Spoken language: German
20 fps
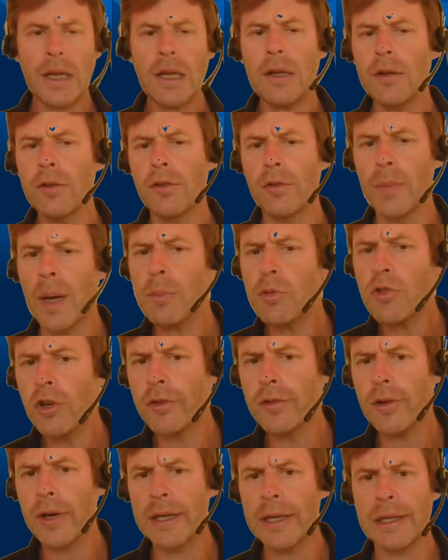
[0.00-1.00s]
Zum
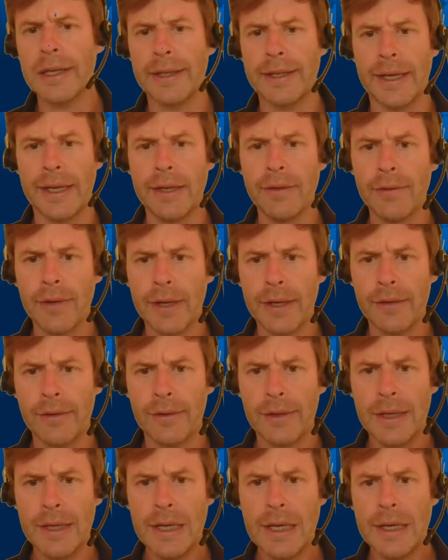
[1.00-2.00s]
Abschluss noch ein kleiner
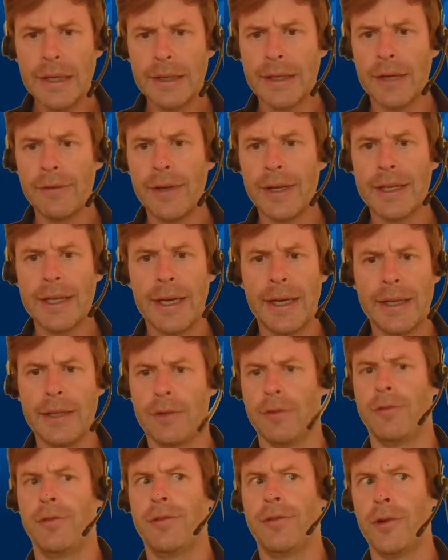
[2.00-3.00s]
Hinweis. Da wir
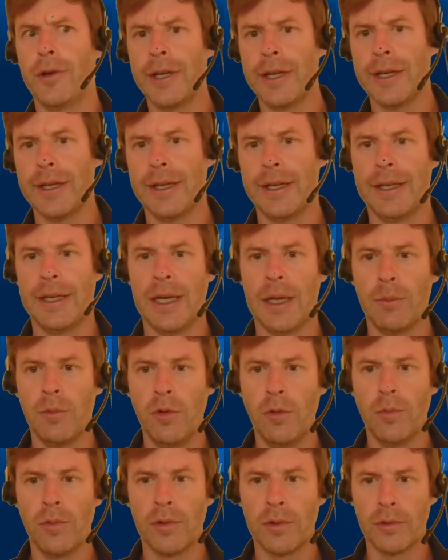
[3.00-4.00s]
keine
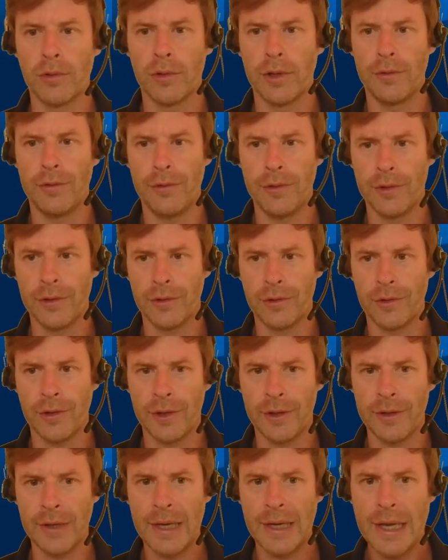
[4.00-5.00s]
Feueralarmübungen durchführen
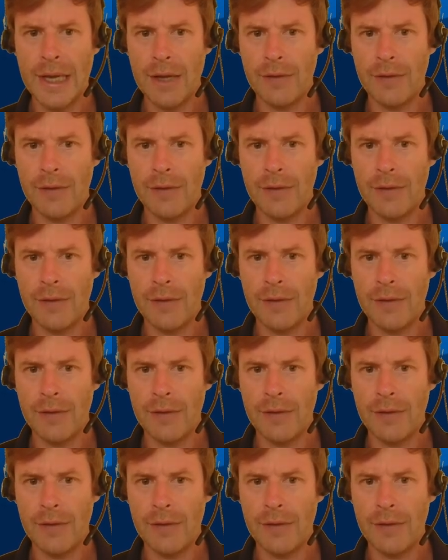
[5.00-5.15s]
können,